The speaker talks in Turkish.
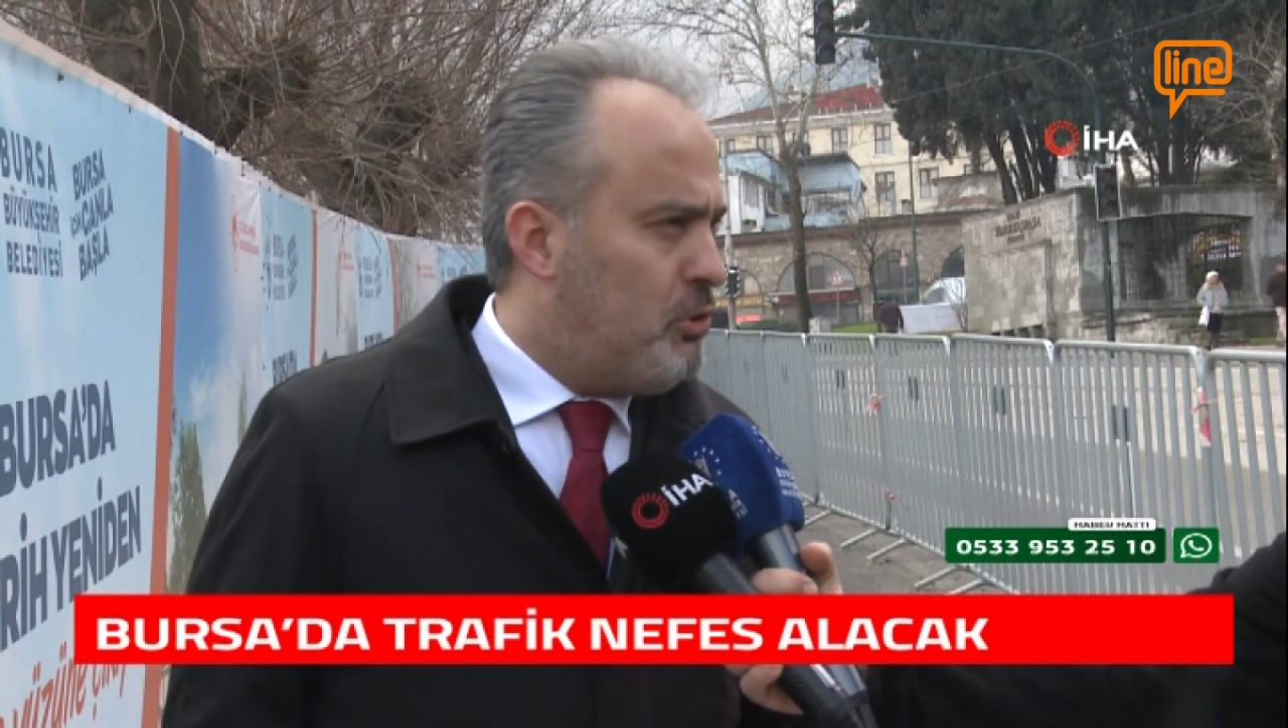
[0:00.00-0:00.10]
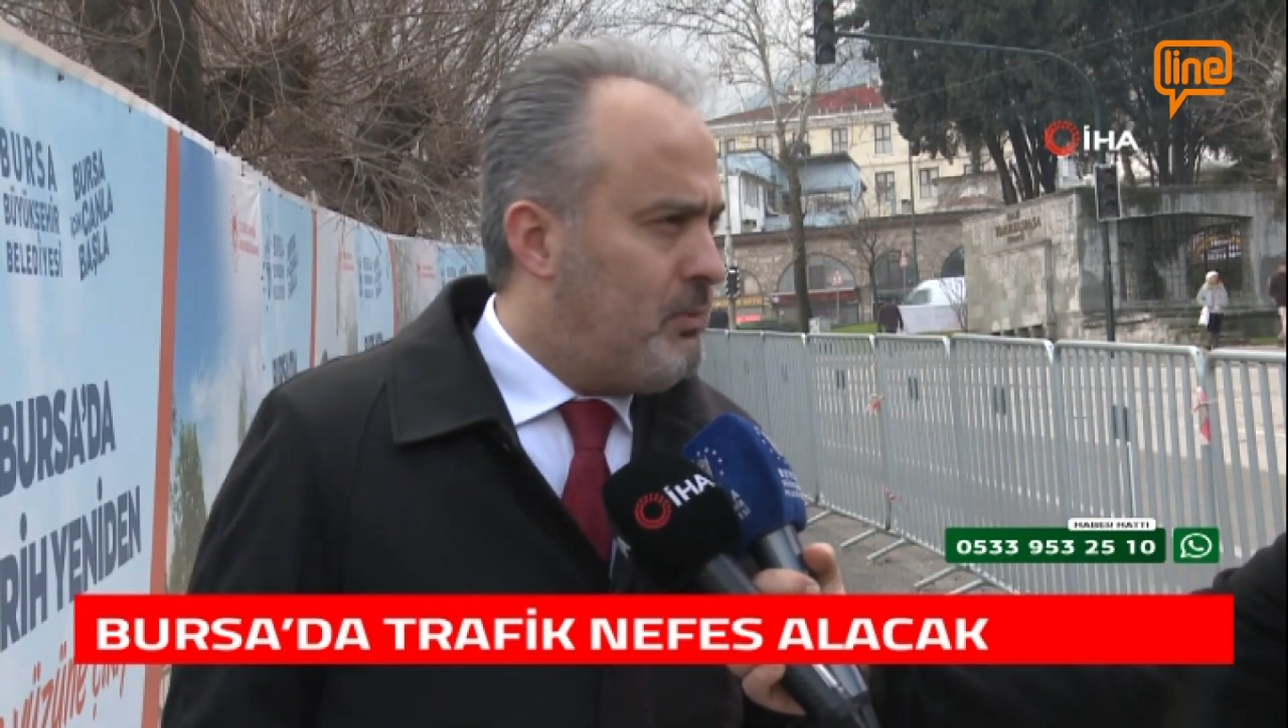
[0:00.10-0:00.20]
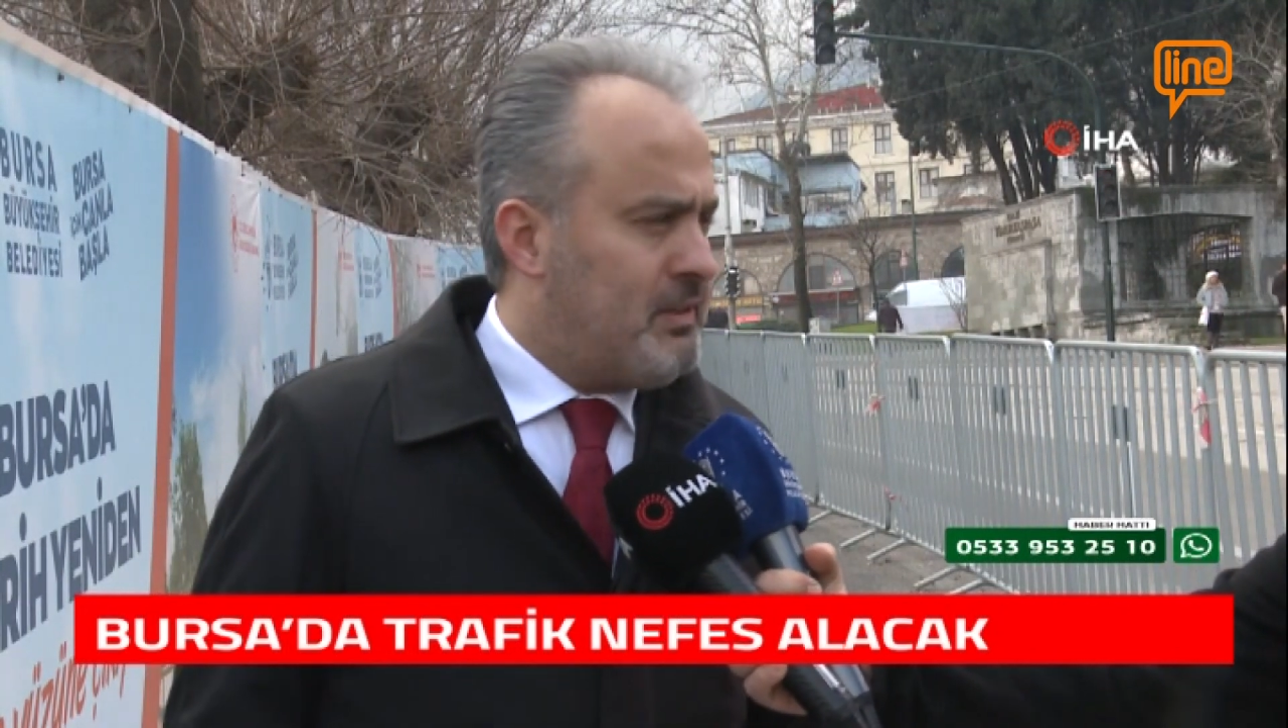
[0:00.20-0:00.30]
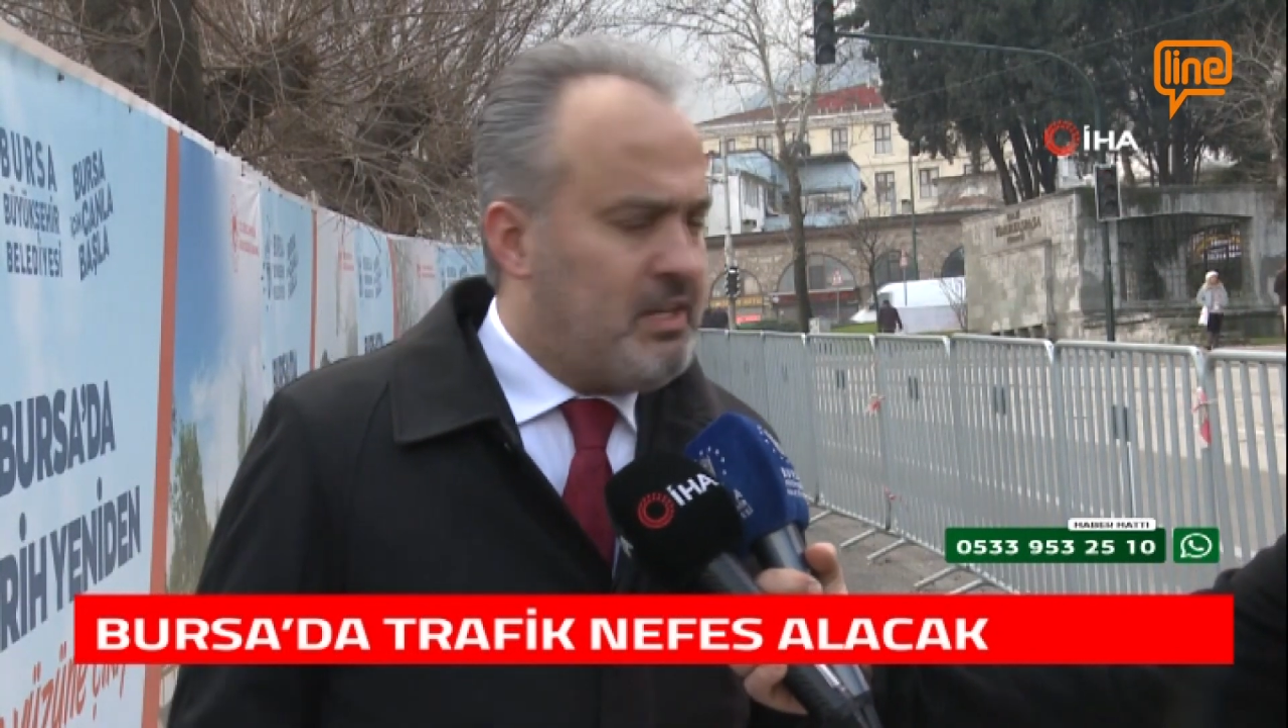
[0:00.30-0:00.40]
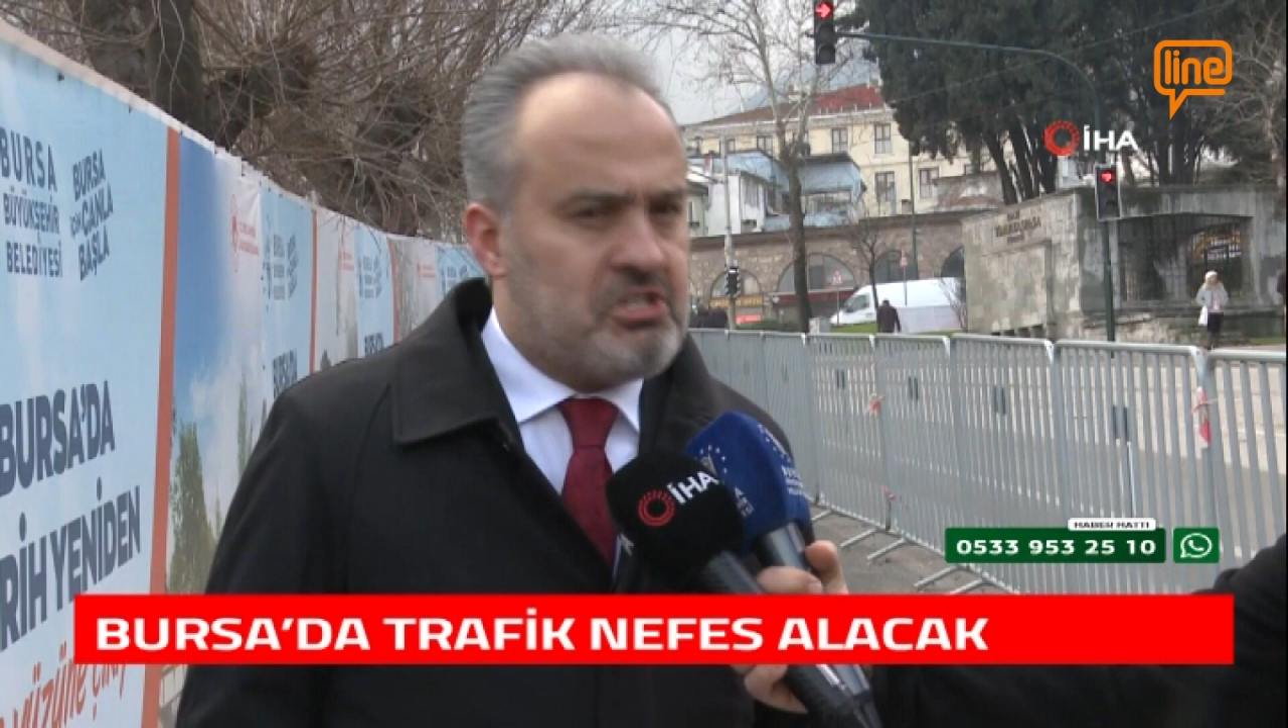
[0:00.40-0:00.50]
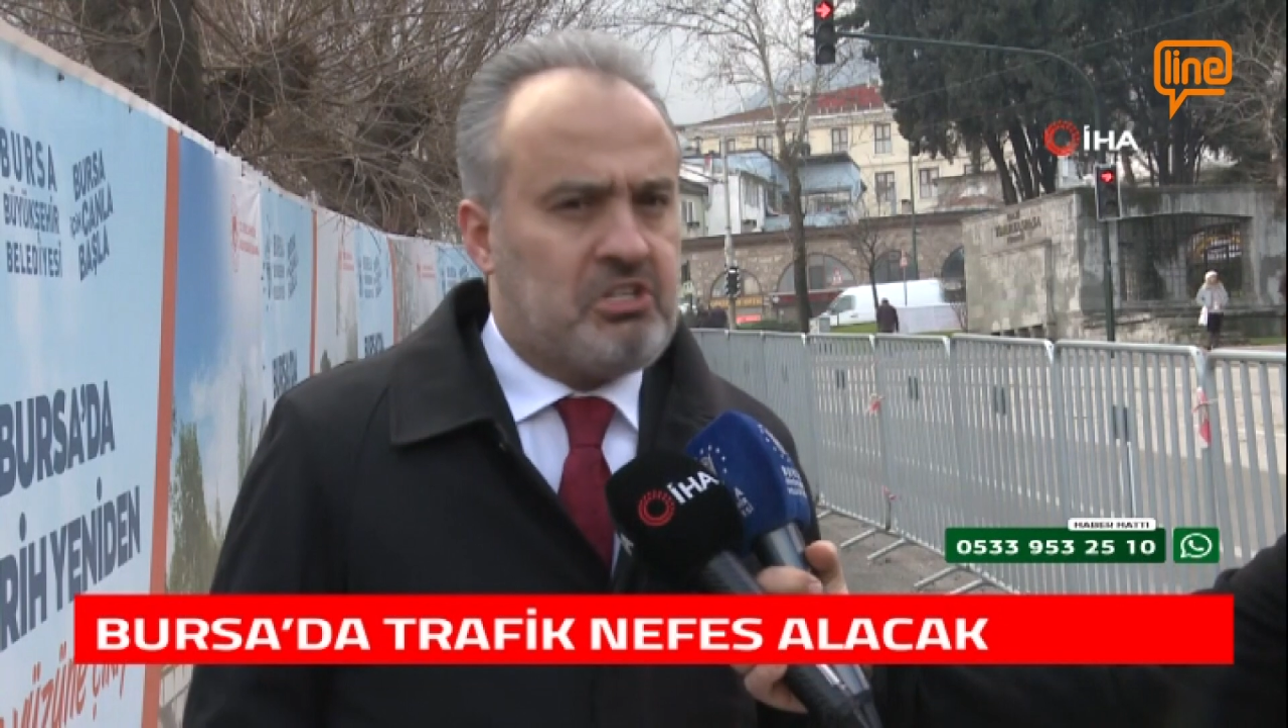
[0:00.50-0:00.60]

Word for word: olmaktan